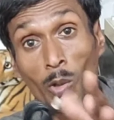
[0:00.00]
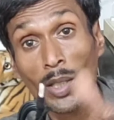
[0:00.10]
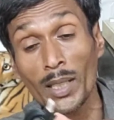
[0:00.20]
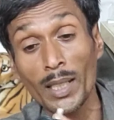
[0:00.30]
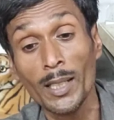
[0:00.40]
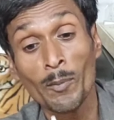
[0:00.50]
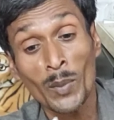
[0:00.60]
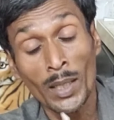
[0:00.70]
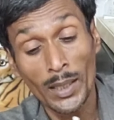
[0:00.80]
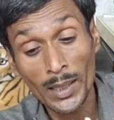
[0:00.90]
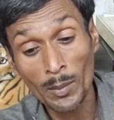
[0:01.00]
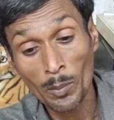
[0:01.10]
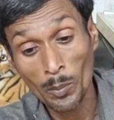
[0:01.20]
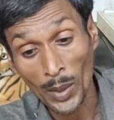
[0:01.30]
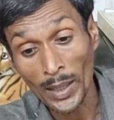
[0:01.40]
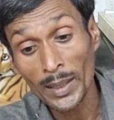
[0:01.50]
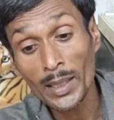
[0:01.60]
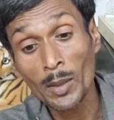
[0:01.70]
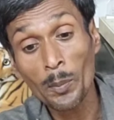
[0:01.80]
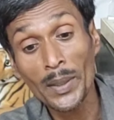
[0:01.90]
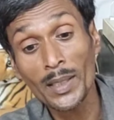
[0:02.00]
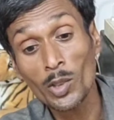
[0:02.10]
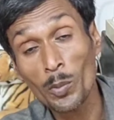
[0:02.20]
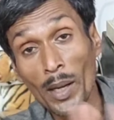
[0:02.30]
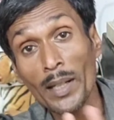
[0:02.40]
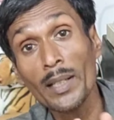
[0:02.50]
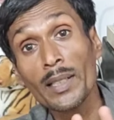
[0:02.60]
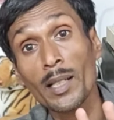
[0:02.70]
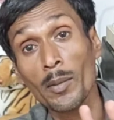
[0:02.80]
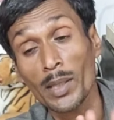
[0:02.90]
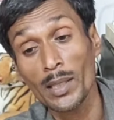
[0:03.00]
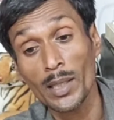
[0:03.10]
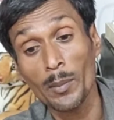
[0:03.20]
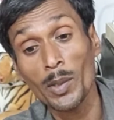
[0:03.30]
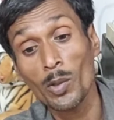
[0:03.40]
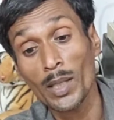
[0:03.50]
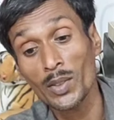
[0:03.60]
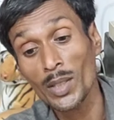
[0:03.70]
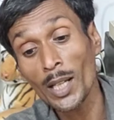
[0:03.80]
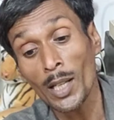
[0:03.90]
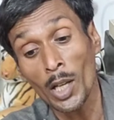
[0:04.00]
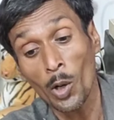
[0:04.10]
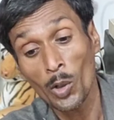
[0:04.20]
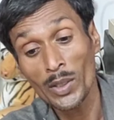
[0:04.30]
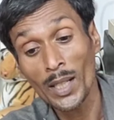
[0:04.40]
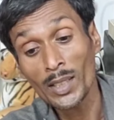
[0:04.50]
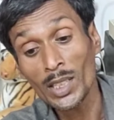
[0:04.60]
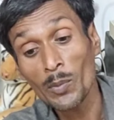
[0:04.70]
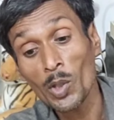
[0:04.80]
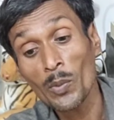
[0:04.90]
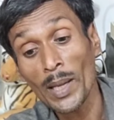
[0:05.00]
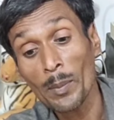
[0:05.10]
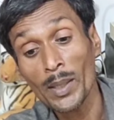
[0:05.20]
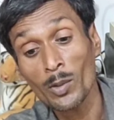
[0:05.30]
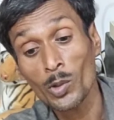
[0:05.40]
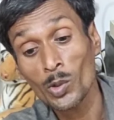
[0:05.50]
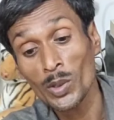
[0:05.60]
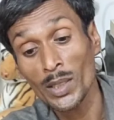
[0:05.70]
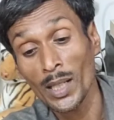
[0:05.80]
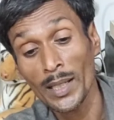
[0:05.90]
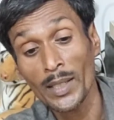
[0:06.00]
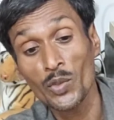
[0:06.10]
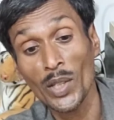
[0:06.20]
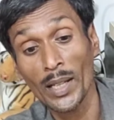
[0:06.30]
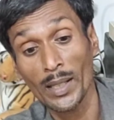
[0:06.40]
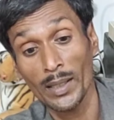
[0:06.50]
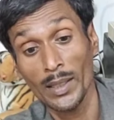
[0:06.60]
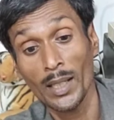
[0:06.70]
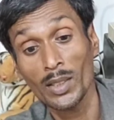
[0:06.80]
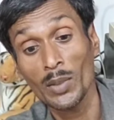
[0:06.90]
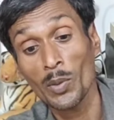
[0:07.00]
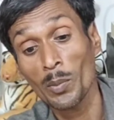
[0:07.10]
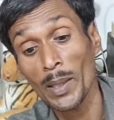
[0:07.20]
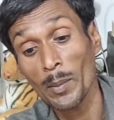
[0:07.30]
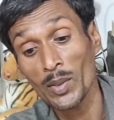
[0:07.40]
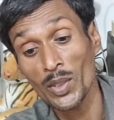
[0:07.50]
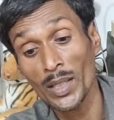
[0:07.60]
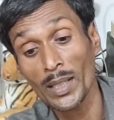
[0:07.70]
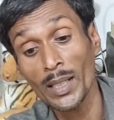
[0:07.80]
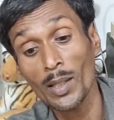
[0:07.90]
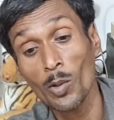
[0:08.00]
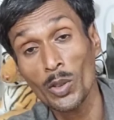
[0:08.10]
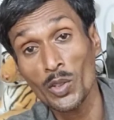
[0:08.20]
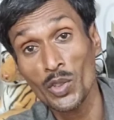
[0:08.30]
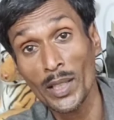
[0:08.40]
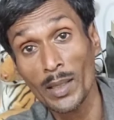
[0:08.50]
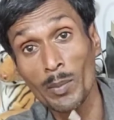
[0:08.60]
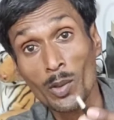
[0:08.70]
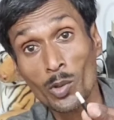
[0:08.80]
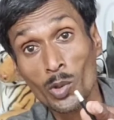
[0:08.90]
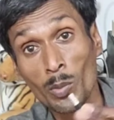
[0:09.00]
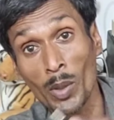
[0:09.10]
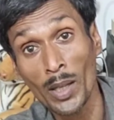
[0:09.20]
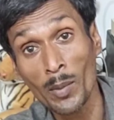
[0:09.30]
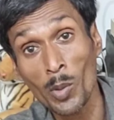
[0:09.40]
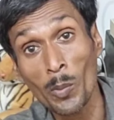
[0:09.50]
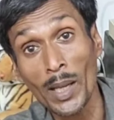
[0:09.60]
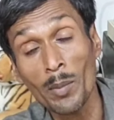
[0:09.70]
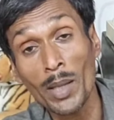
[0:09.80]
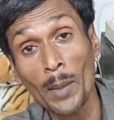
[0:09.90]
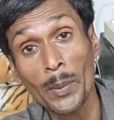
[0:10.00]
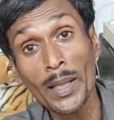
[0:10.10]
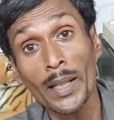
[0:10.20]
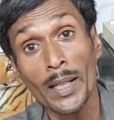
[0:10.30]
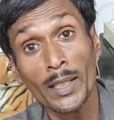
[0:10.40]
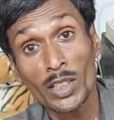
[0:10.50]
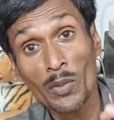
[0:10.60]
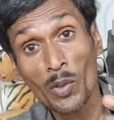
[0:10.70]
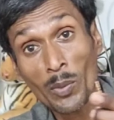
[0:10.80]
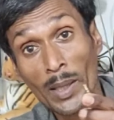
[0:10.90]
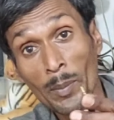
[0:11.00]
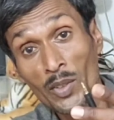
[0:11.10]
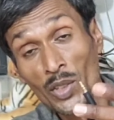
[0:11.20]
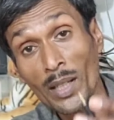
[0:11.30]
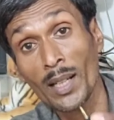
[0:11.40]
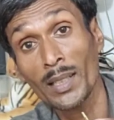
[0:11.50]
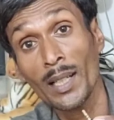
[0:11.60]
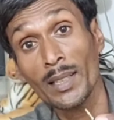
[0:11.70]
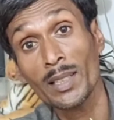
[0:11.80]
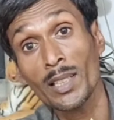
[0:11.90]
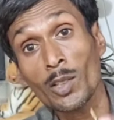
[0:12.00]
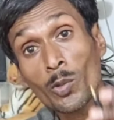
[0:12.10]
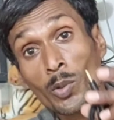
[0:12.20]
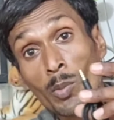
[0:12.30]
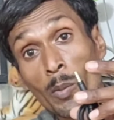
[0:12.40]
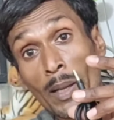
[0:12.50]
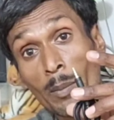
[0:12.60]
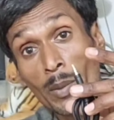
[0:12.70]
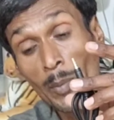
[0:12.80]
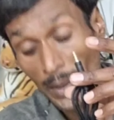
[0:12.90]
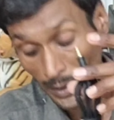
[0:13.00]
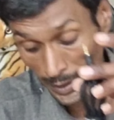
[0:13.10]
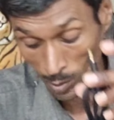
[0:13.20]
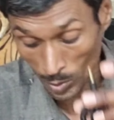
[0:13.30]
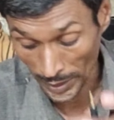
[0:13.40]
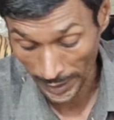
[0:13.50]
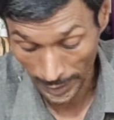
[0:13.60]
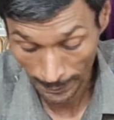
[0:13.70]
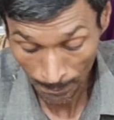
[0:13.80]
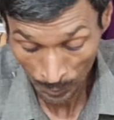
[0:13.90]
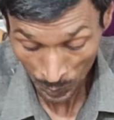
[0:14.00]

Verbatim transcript: लोकल के लिए लेकिन ब्रांडेड कंपनी है तो ब्रांडेड केबल होगा इसका और यहाँ थ्री पॉइंट फाइव का दोस्तों यहाँ एक जैक है यहाँ थ्री फाइव का जैक है और ये जैक भी दोस्तों हर मोबाइल में आपके थ्री फाइव का जैक आता है अधिकतर तो उन मोबाइल में, में कनेक्ट हो जाएगा